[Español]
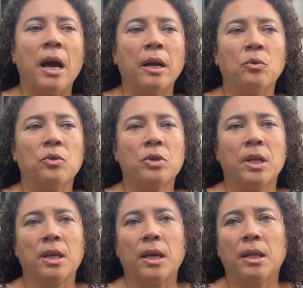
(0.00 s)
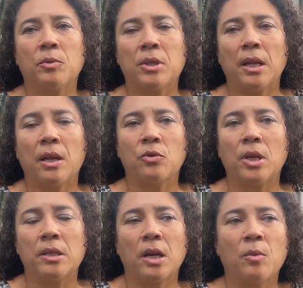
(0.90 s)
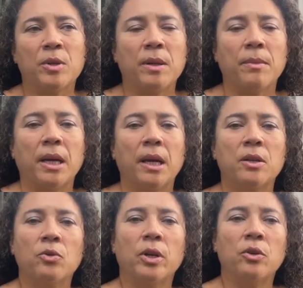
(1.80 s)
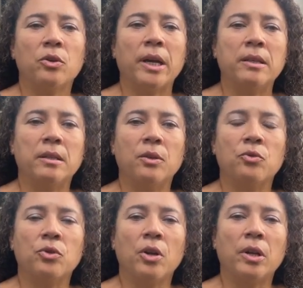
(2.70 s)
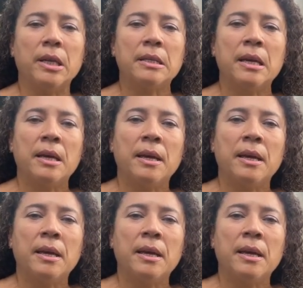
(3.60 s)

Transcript: algunos se dedican pues a la docencia, como es en mi caso en otras instituciones,